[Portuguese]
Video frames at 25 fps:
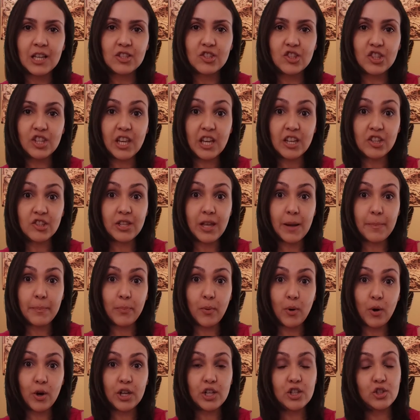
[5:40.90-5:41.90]
Dias
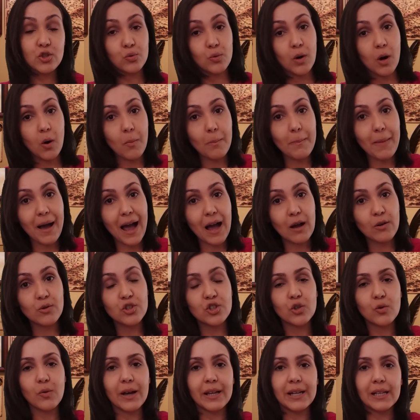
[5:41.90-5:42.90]
depois, João
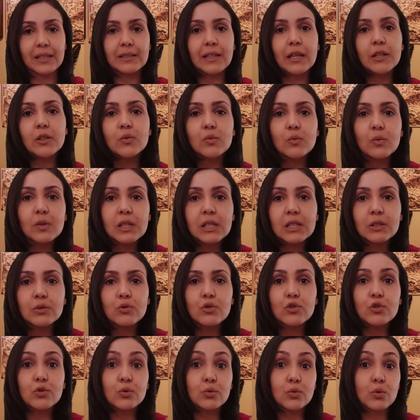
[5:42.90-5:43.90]
Barros, de 41
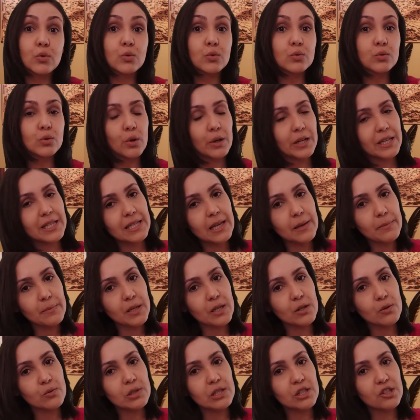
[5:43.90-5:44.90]
anos, junto com dois
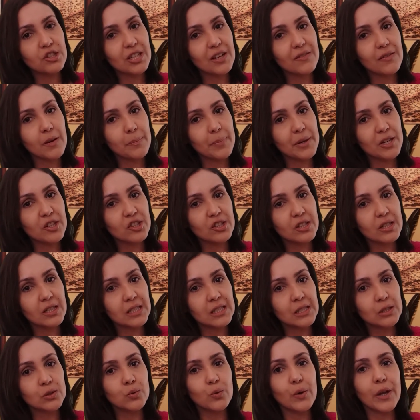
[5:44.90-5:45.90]
amigos, estava
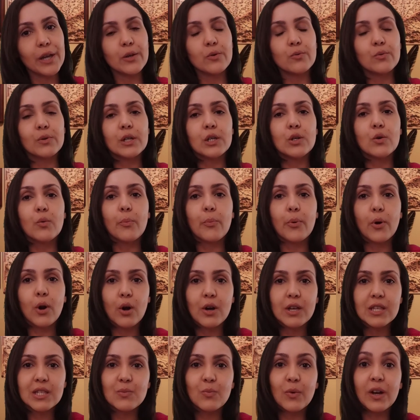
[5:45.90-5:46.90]
pescando em um rio
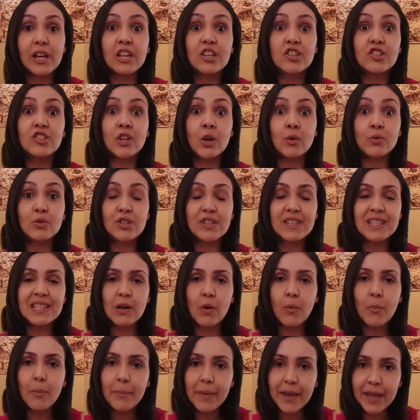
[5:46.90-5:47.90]
próximo à região de
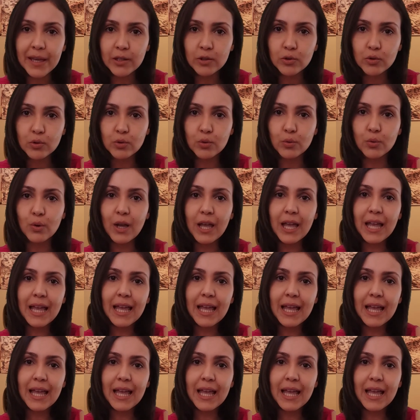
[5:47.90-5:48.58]
São Bento.